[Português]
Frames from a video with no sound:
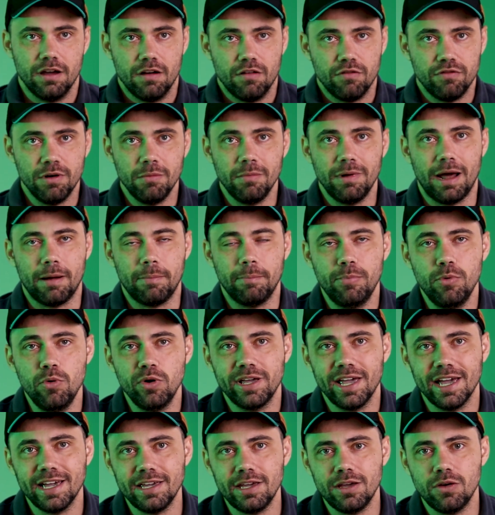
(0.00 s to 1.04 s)
Vamos lá,
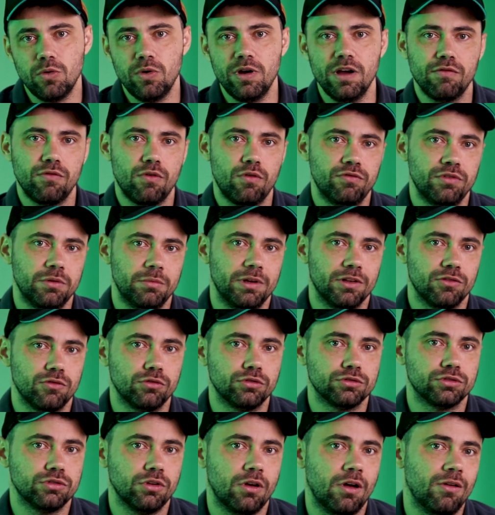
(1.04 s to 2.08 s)
por que, que o revolvimento
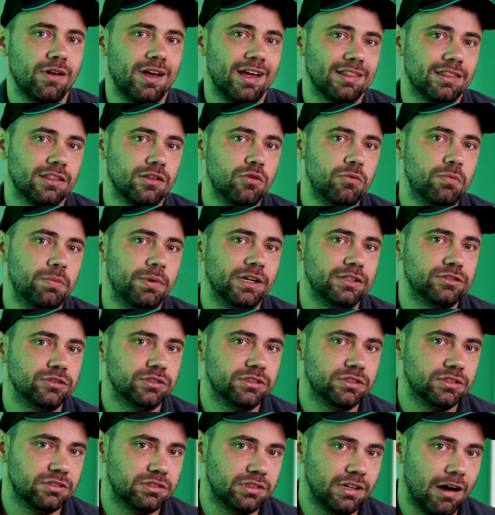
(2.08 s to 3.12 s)
do solo é tão
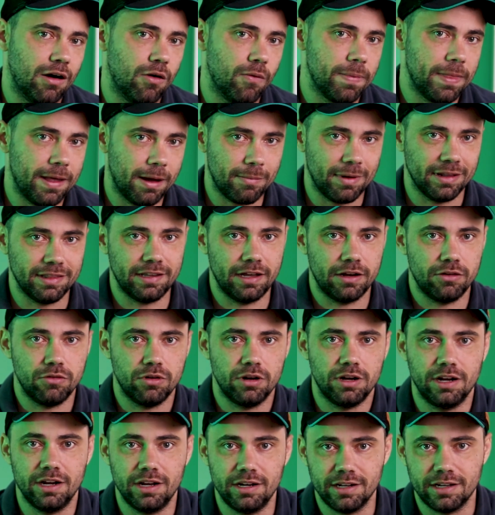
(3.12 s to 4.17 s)
prejudicial à matéria
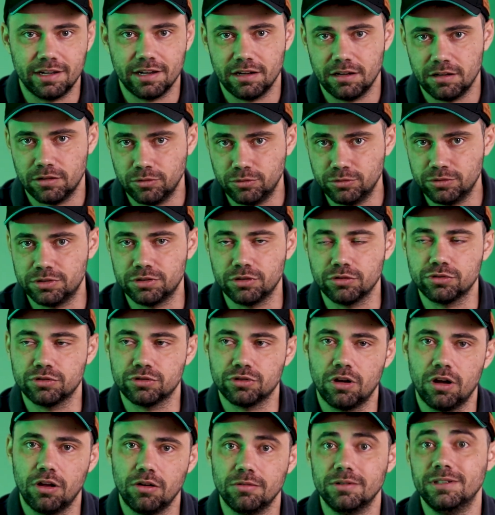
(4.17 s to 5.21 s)
orgânica do seu
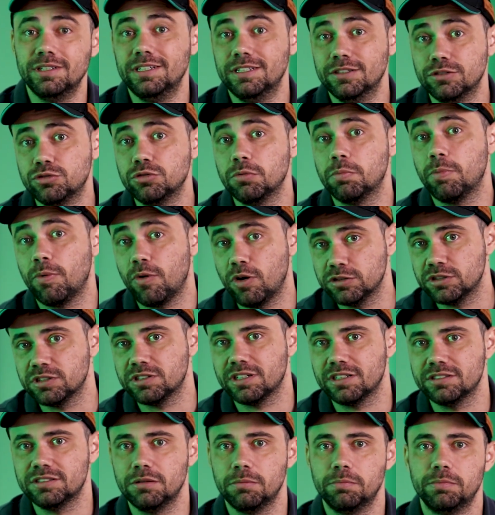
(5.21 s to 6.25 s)
solo e isso pode
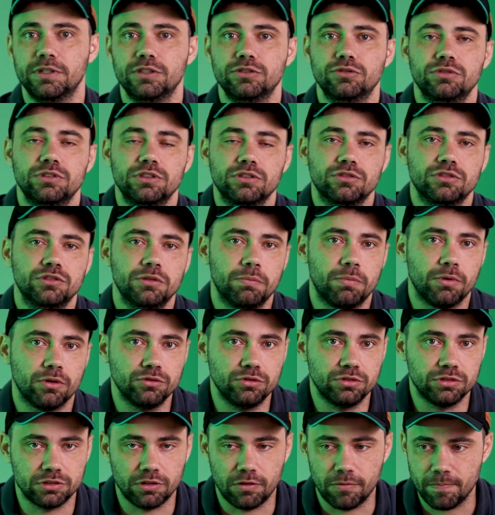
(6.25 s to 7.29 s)
trazer prejuízo de
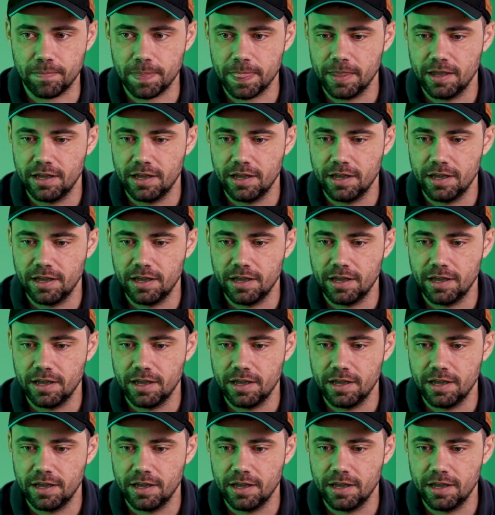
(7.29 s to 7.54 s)
produção?